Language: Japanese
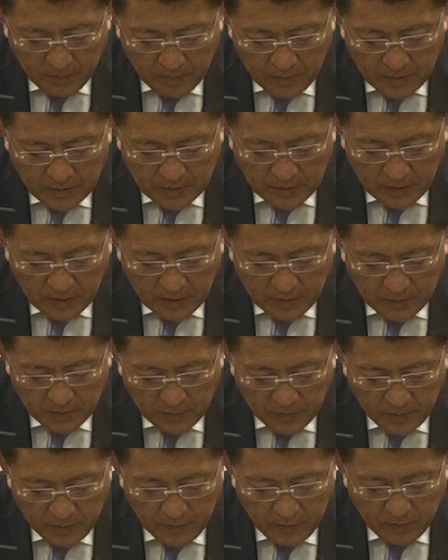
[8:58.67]
まずは
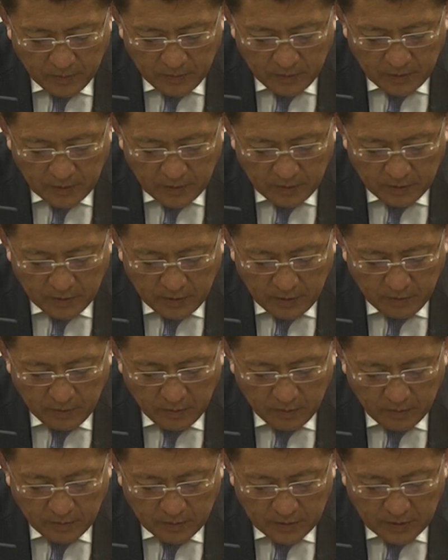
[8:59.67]
不要となる機
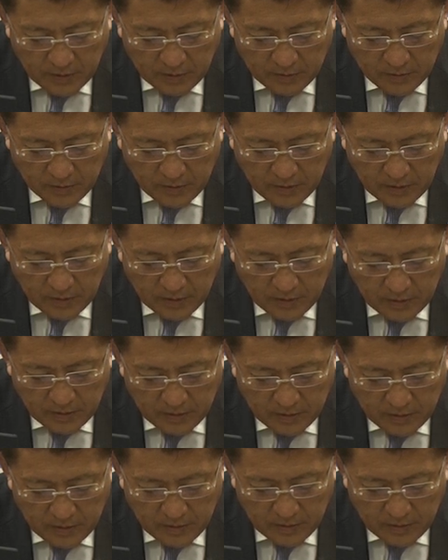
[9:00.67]
能の削減